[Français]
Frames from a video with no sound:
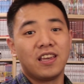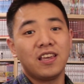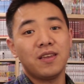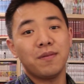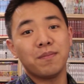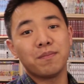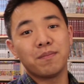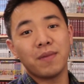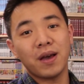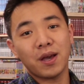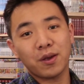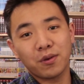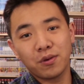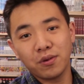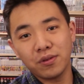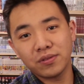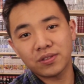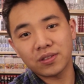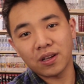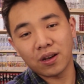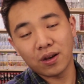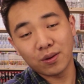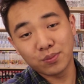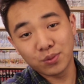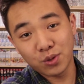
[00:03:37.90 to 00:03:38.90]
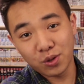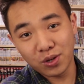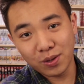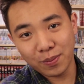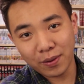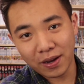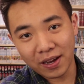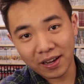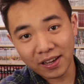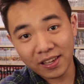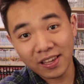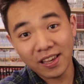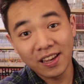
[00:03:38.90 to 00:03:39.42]
et Magus of the
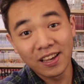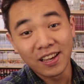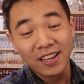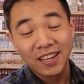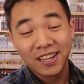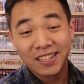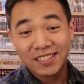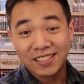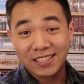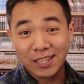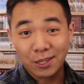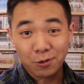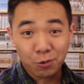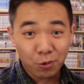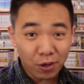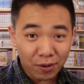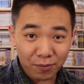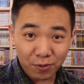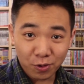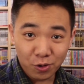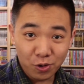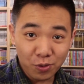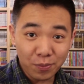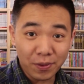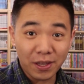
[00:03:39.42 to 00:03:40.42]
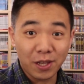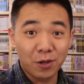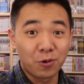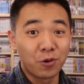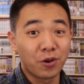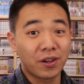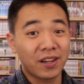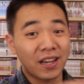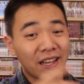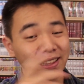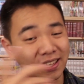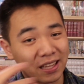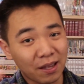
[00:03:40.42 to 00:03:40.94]
Library, c'est 3 volumes et
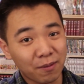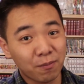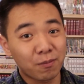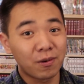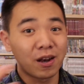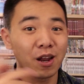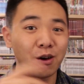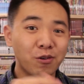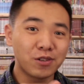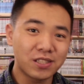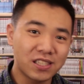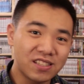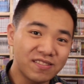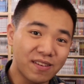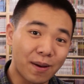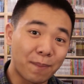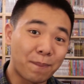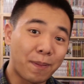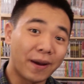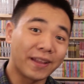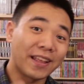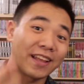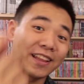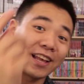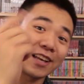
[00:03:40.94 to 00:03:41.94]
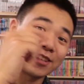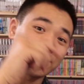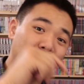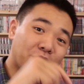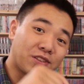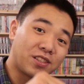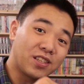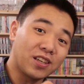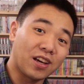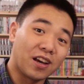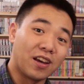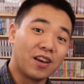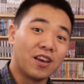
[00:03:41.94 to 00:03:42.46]
le quatrième là aussi va pas tarder à
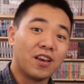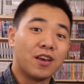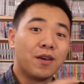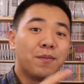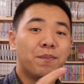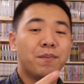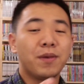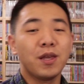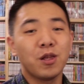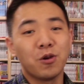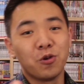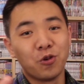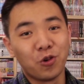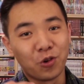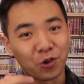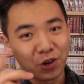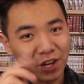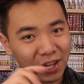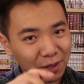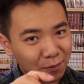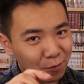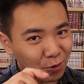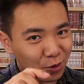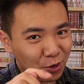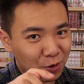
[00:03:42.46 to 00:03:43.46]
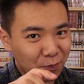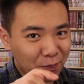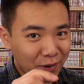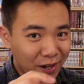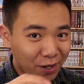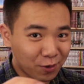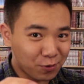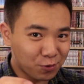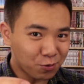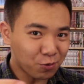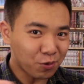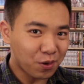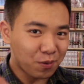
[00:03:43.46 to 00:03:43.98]
sortir, mais le rythme de
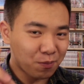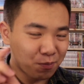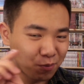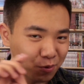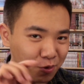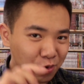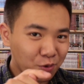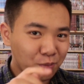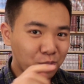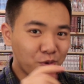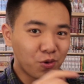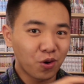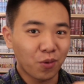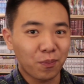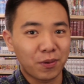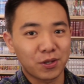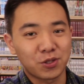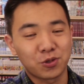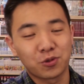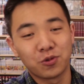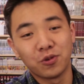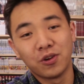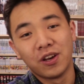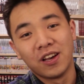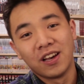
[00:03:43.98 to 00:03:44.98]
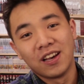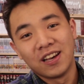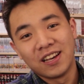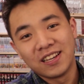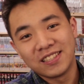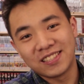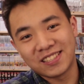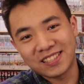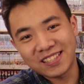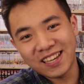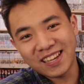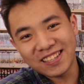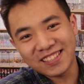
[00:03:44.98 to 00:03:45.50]
parution est beaucoup plus lent parce que
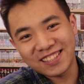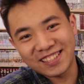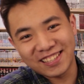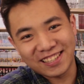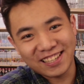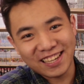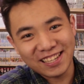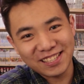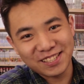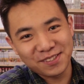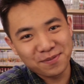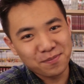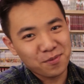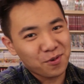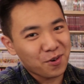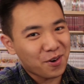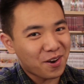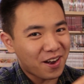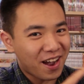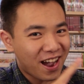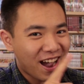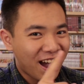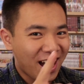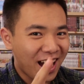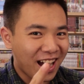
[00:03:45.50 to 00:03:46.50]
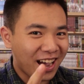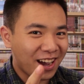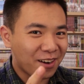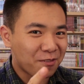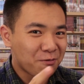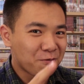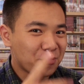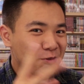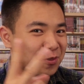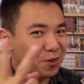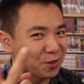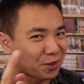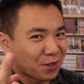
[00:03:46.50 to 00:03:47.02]
ça c'est quasiment un
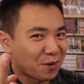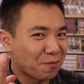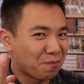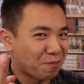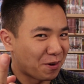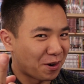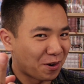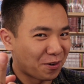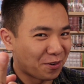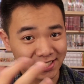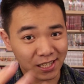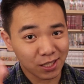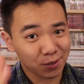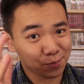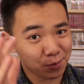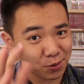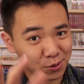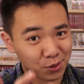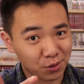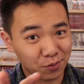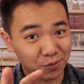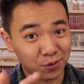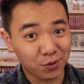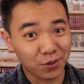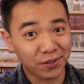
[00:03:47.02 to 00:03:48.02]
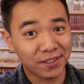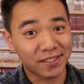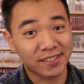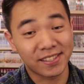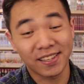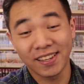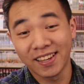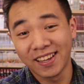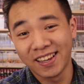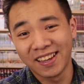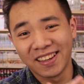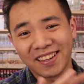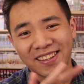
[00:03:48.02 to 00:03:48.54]
ou deux tomes par an. Ça, je pense que vous
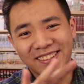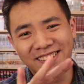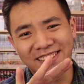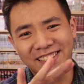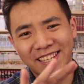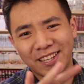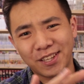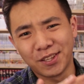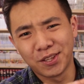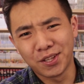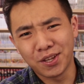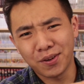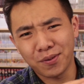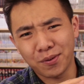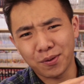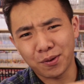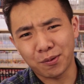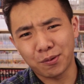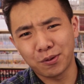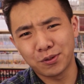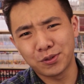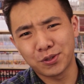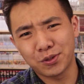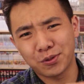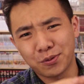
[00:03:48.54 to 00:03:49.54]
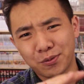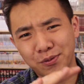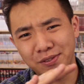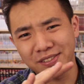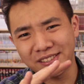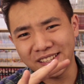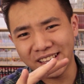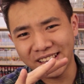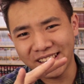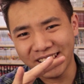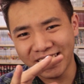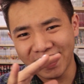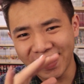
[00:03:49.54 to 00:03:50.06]
connaissez. C'est une œuvre que je
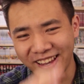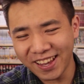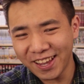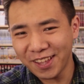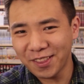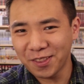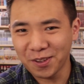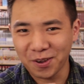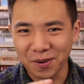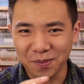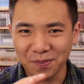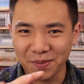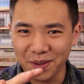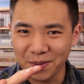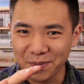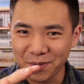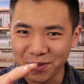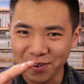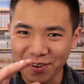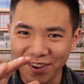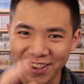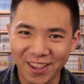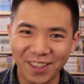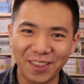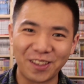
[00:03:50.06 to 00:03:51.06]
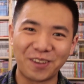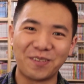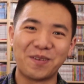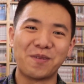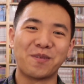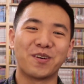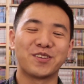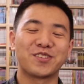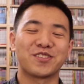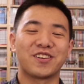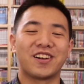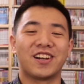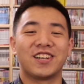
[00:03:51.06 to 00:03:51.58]
conseille énormément,
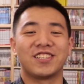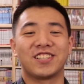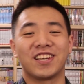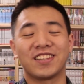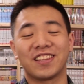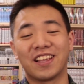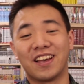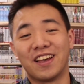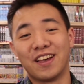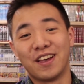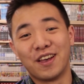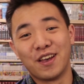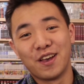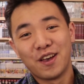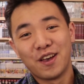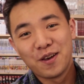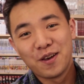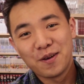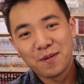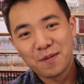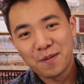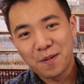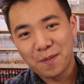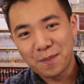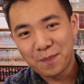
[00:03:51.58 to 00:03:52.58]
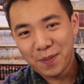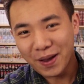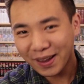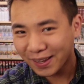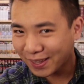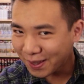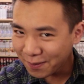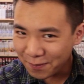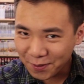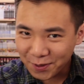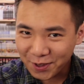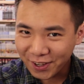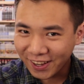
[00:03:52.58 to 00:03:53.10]
énormément sur la chaîne. Euh,
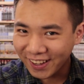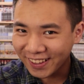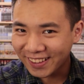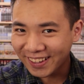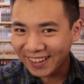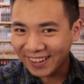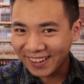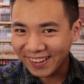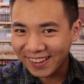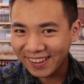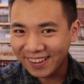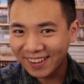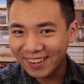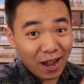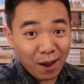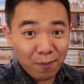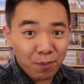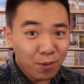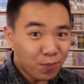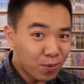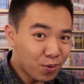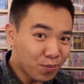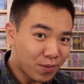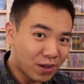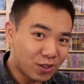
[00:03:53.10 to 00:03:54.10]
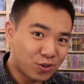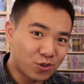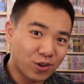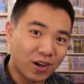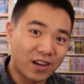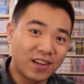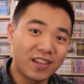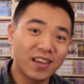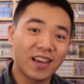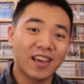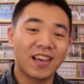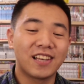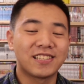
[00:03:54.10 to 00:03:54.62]
Bakemonogatari, un peu plus mature
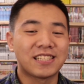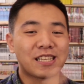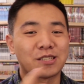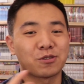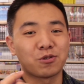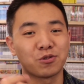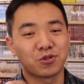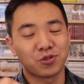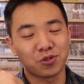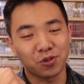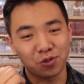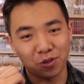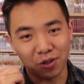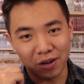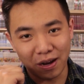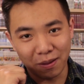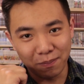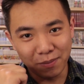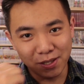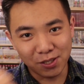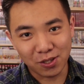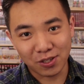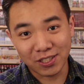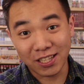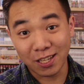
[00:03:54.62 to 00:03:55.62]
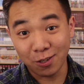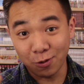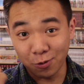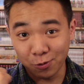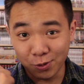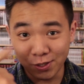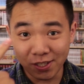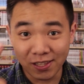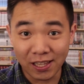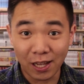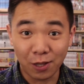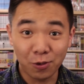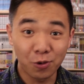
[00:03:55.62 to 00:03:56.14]
à lire et ça se ressent dans la mise en scène, le
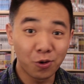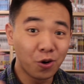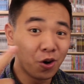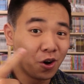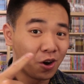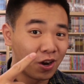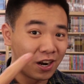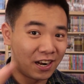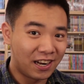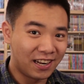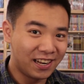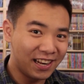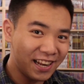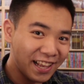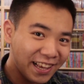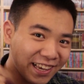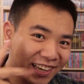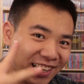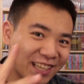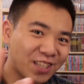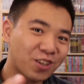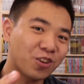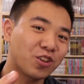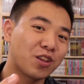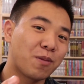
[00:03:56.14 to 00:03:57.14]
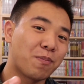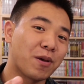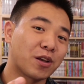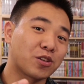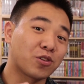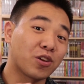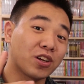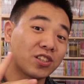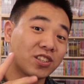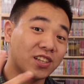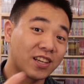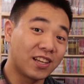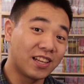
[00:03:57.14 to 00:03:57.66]
scénario, l'écriture des
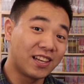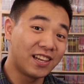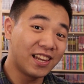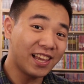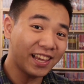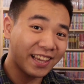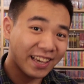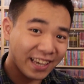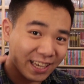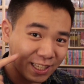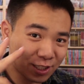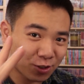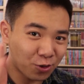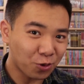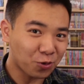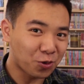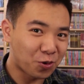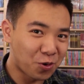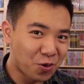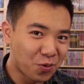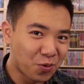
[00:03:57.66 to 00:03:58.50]
personnages et l'écriture de